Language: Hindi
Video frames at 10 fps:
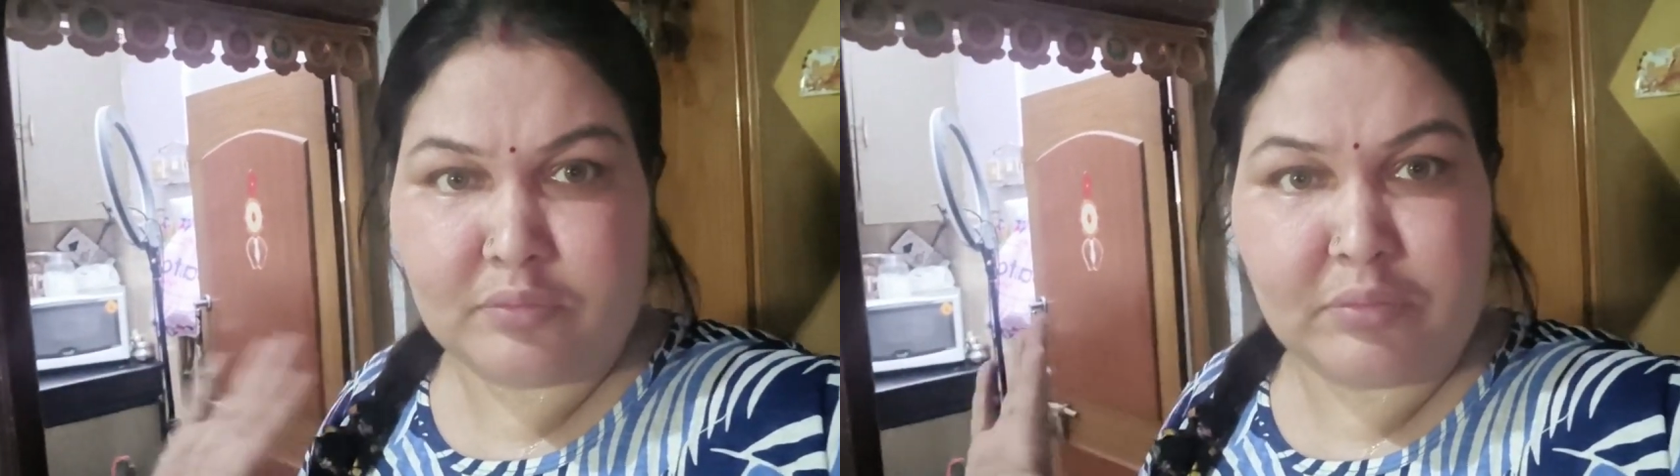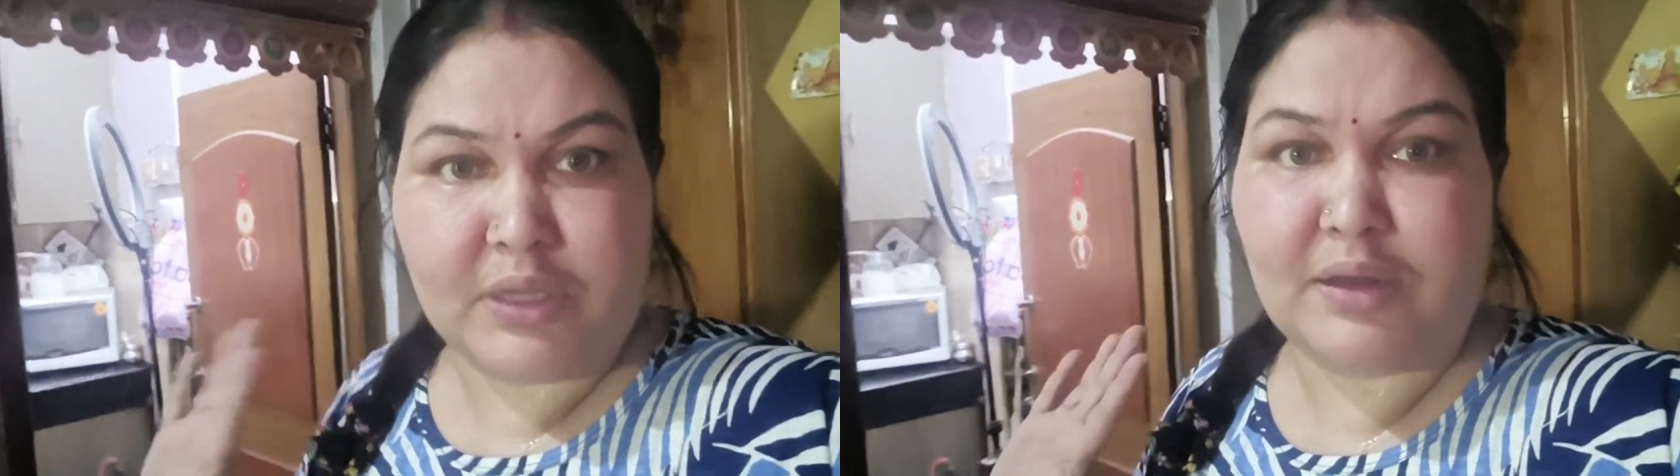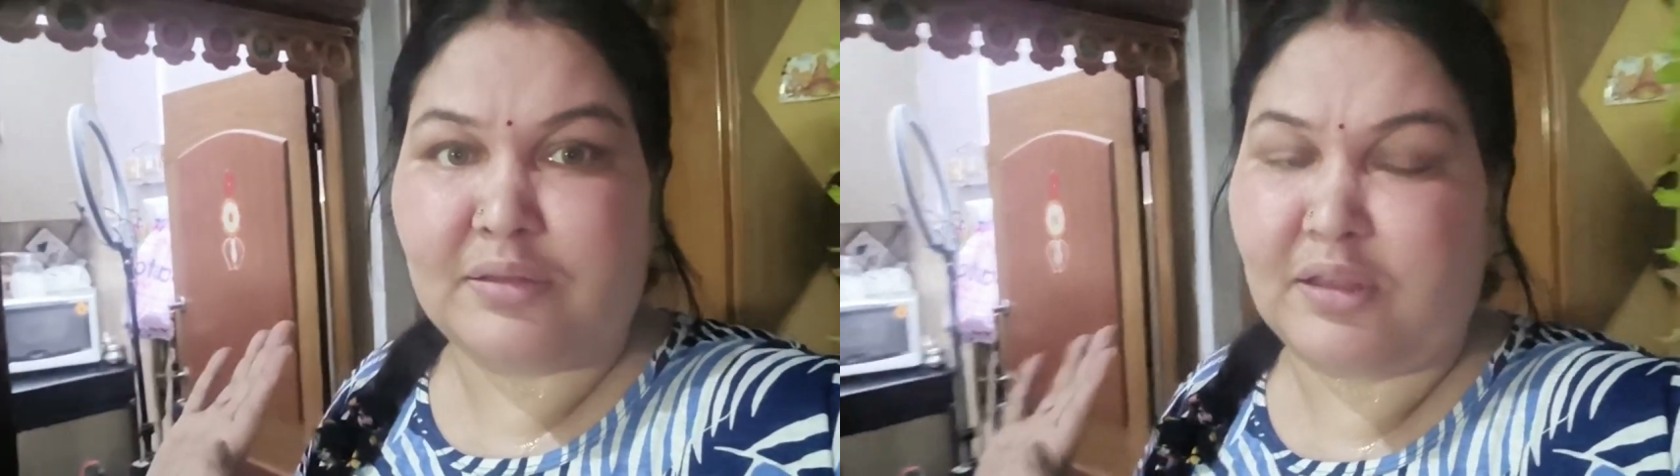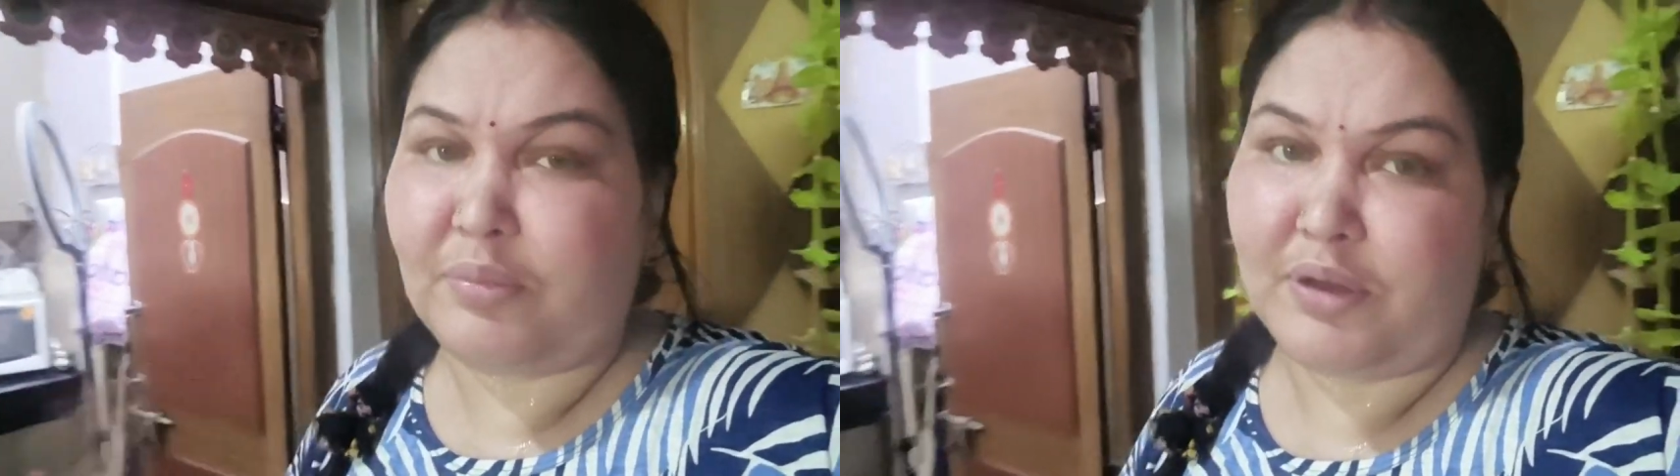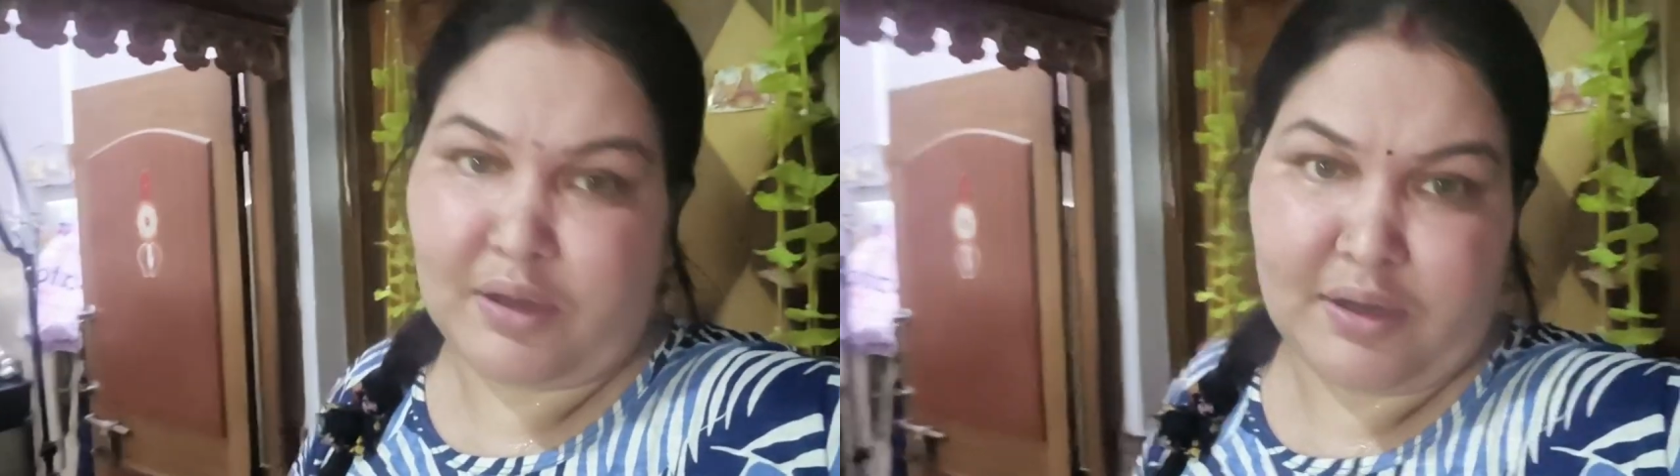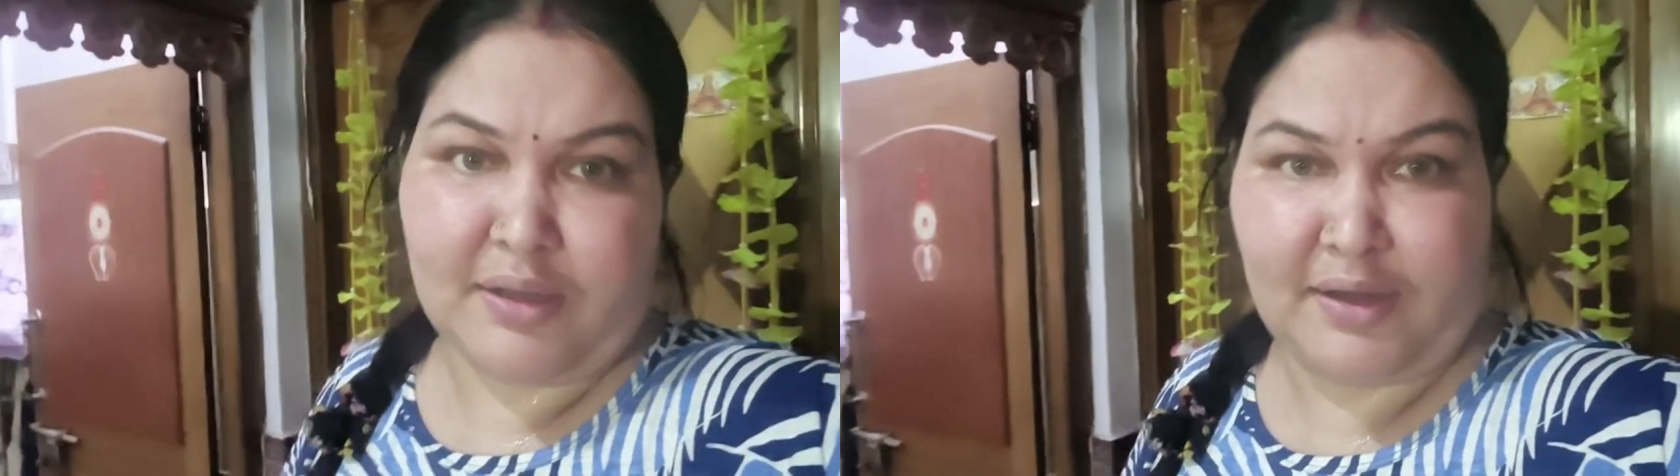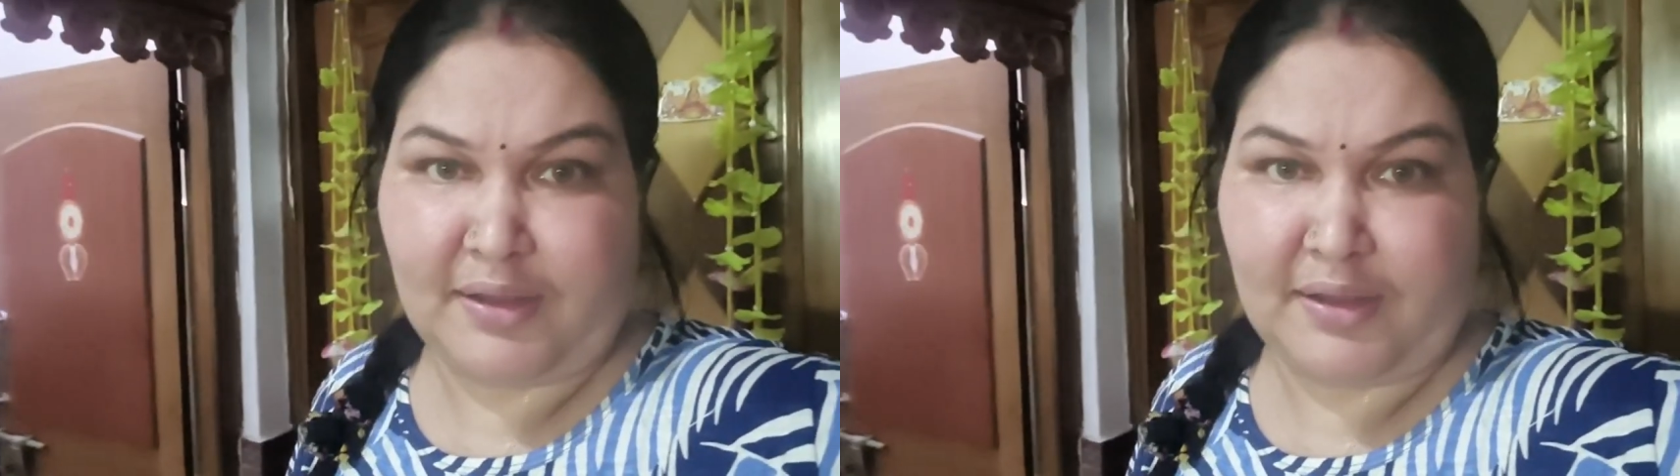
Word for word: भाई लस्सी बिना नहीं